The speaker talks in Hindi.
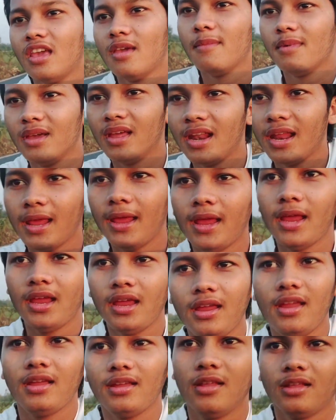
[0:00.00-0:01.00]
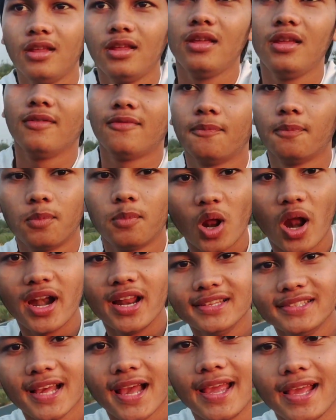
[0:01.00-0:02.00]
ये मेरी
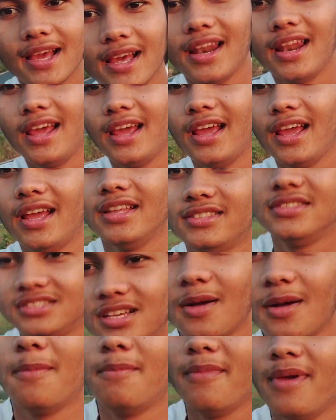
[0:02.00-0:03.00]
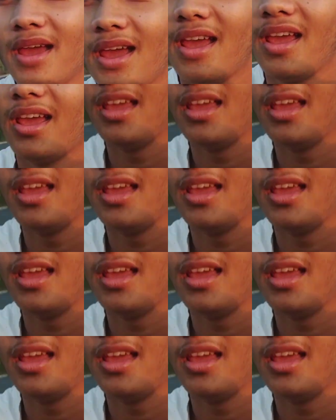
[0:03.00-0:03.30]
पुरानी साइकिल है जब मैं